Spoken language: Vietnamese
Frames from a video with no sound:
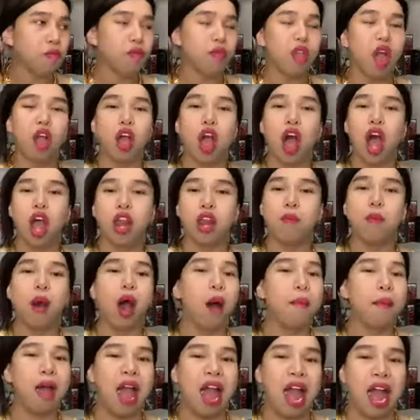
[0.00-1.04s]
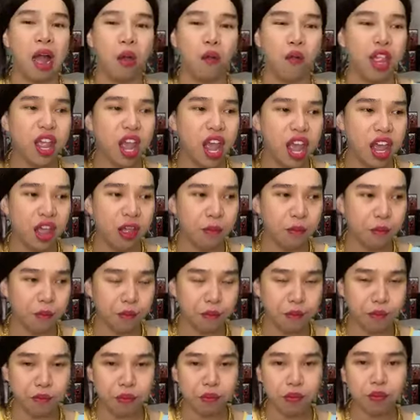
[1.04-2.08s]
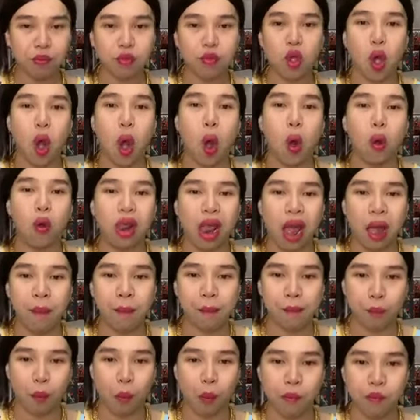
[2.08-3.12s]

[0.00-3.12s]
trời ơi nó bơm hàng quý vị khổ lắm